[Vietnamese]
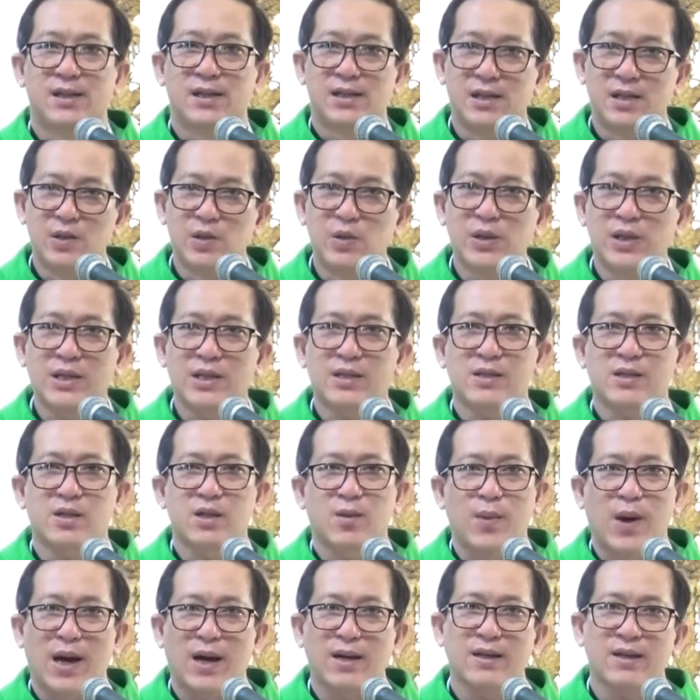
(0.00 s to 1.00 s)
hữu ích
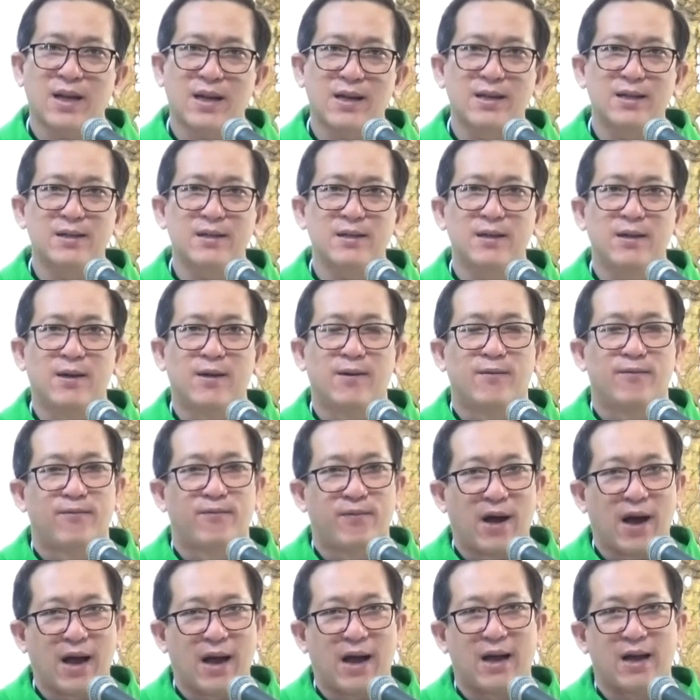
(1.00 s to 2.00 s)
cho bản thân
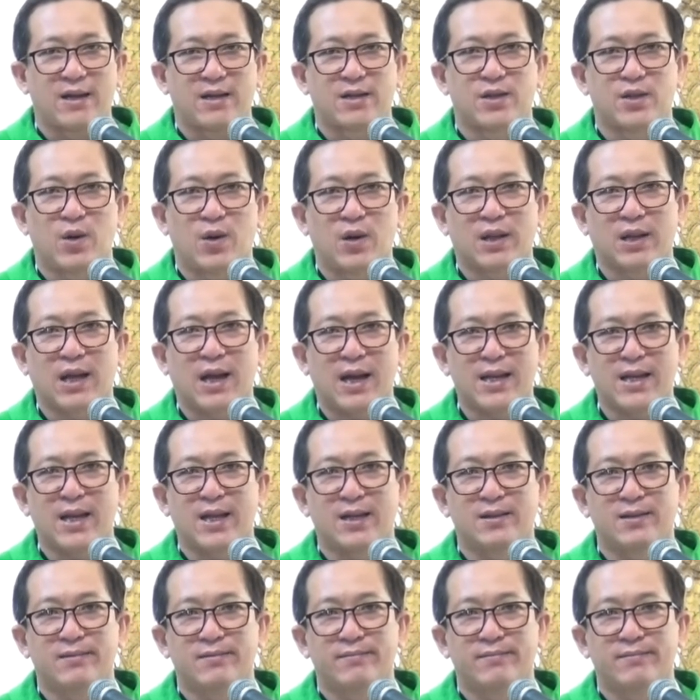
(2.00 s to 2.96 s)
và cho tha nhân.